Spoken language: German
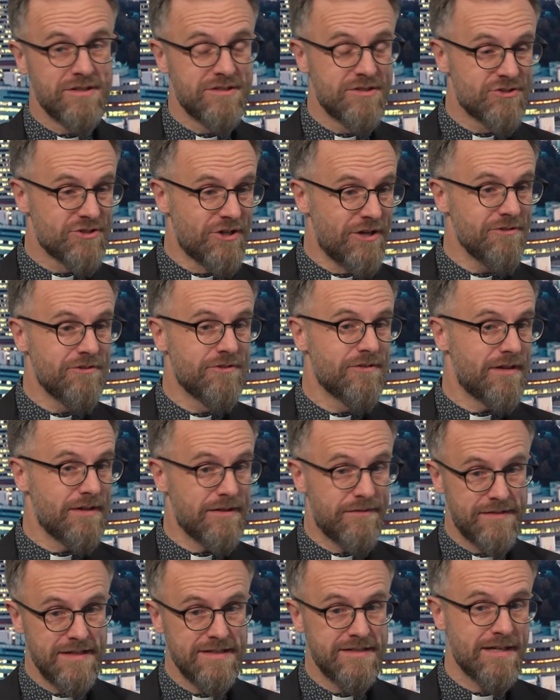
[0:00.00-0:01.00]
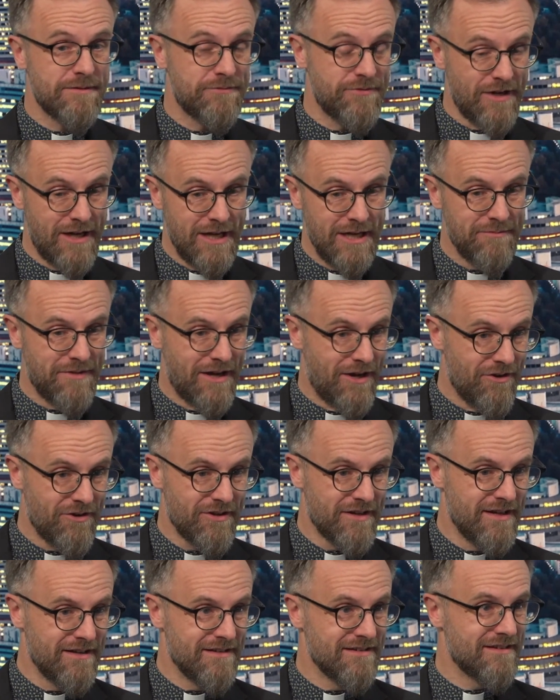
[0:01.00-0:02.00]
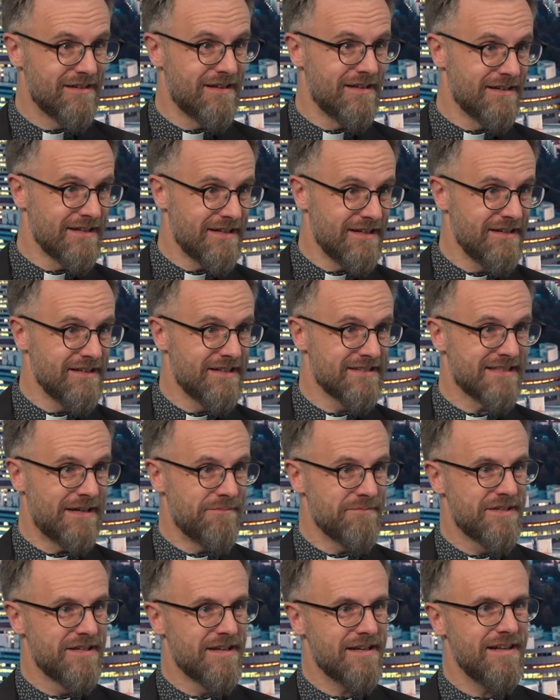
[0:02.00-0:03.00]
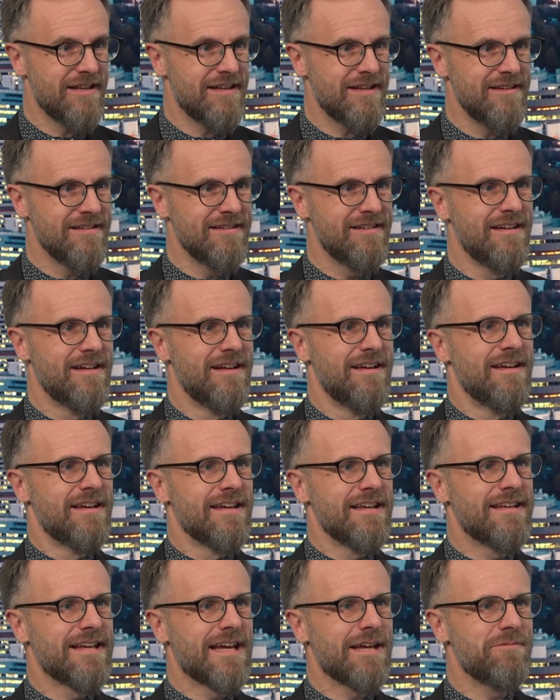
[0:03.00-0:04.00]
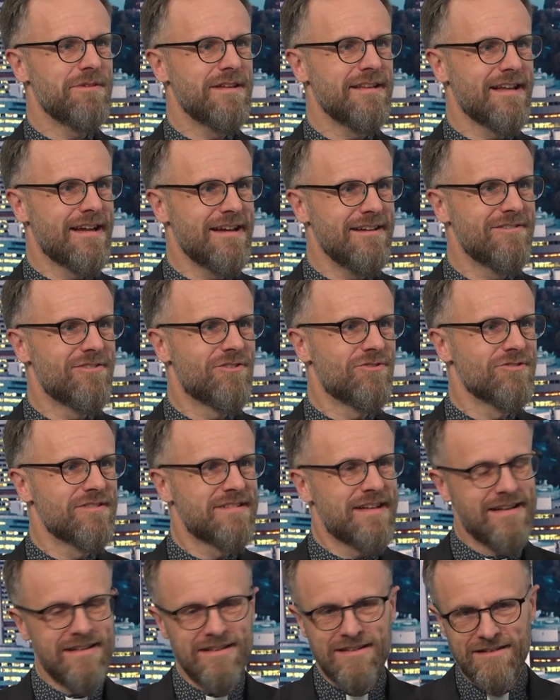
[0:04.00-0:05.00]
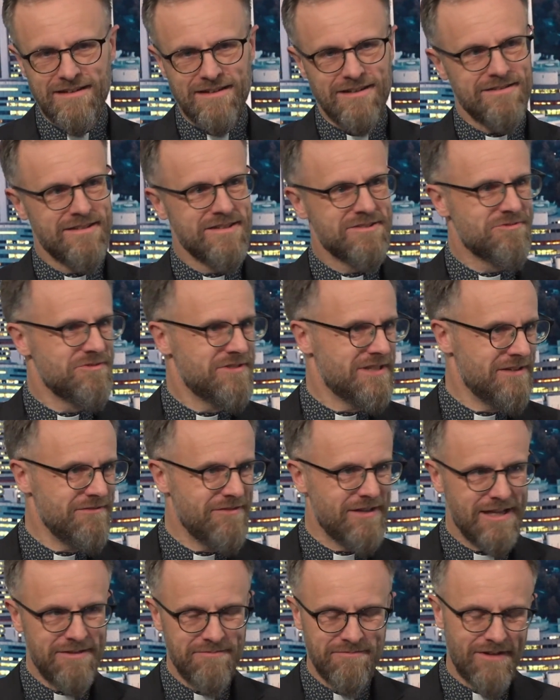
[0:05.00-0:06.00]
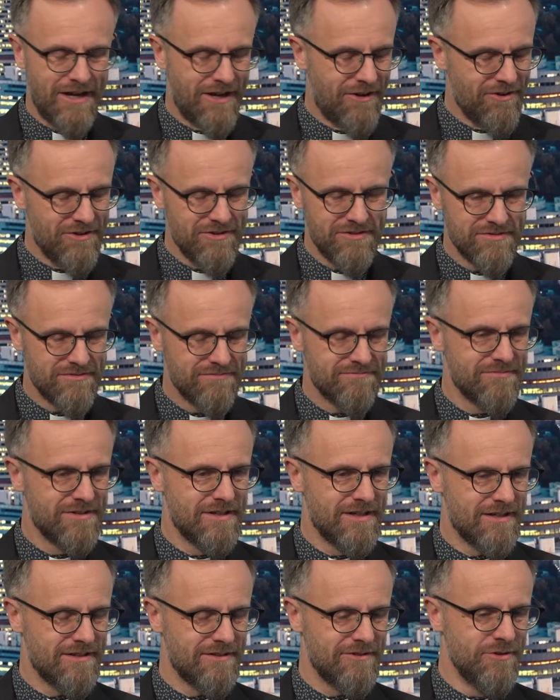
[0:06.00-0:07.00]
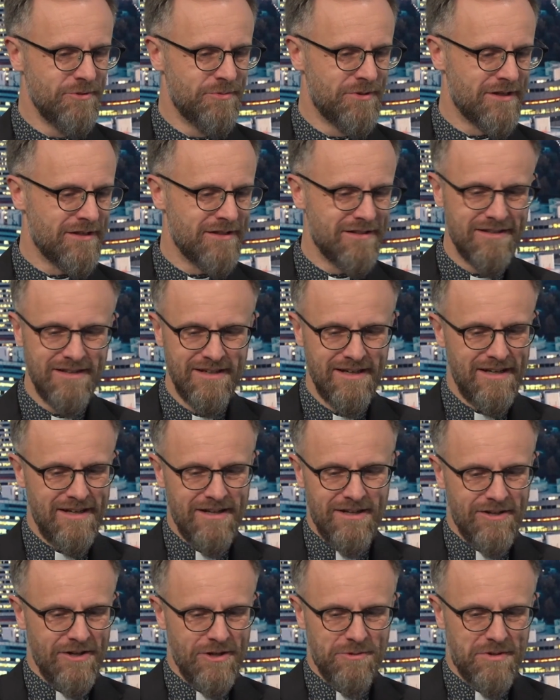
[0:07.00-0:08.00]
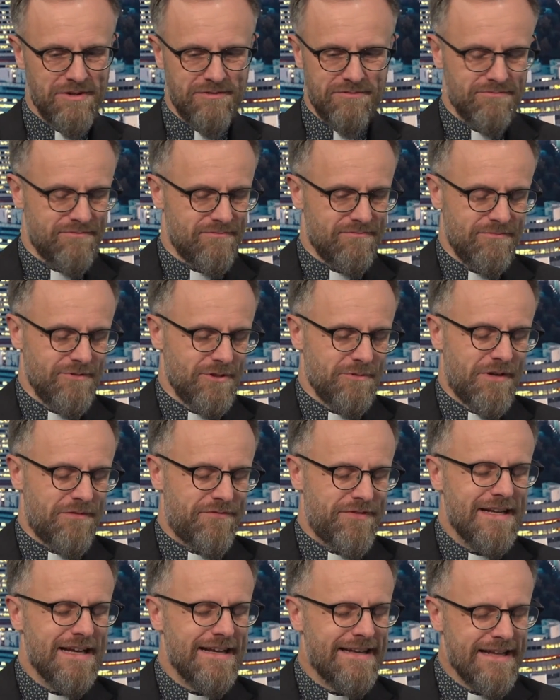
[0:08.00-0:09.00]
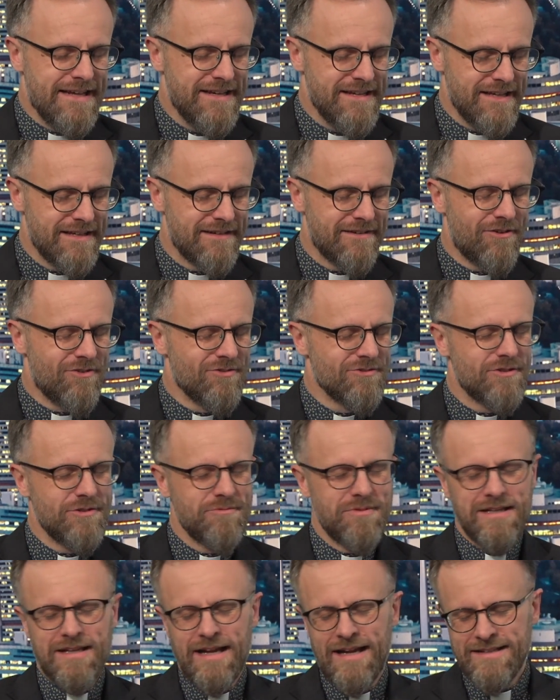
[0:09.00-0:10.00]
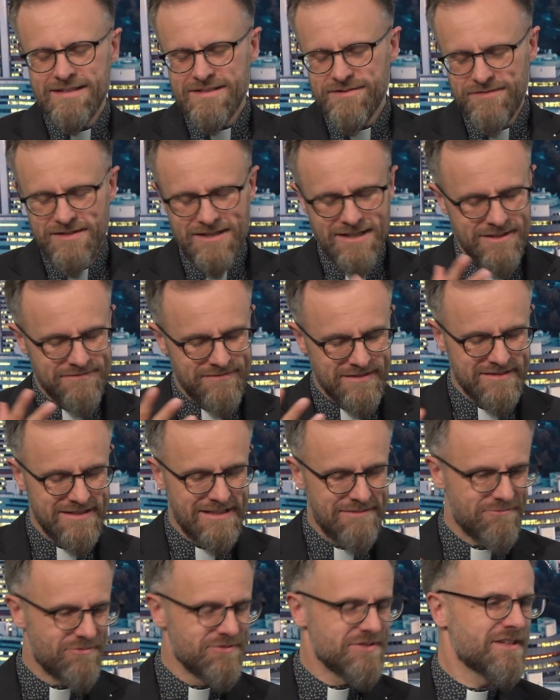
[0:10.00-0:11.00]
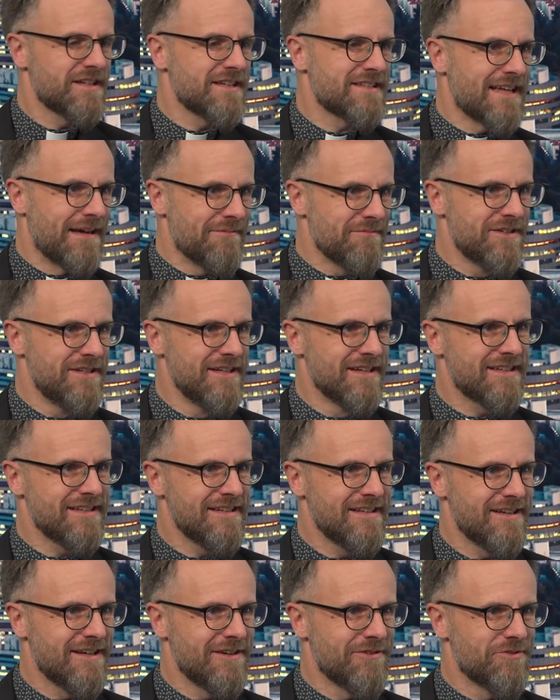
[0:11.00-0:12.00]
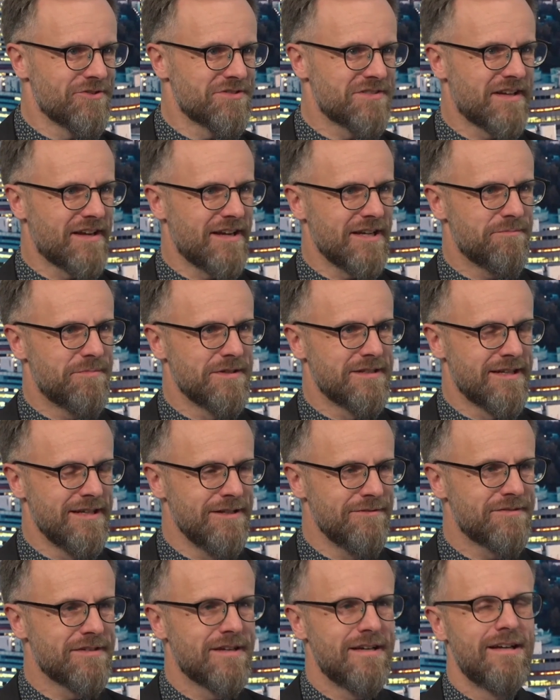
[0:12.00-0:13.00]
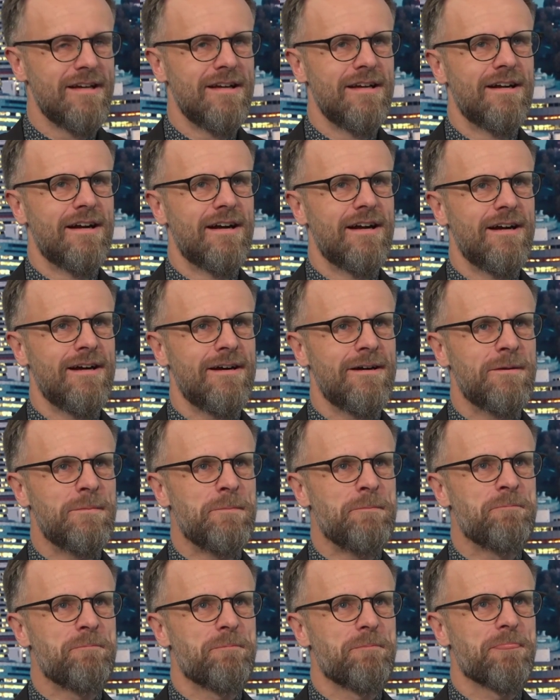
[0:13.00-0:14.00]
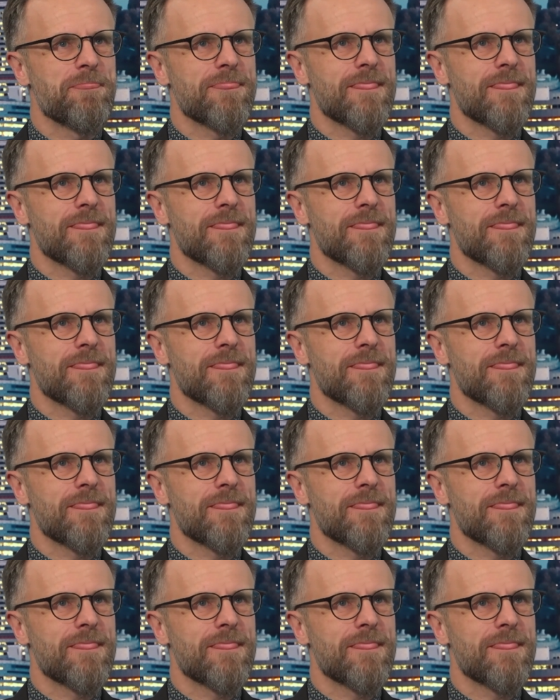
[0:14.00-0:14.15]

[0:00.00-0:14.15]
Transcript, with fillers: ist es schon. Und ich sitze ja vor allem auch in, äh, in gesamtkirchlichen Gremien drin. Und da äh, diskutieren wir eben auch äh, über, über, über viele Dinge und über ganz vieles, was eben unsere Gesamtkirche in Österreich betrifft. Ähm,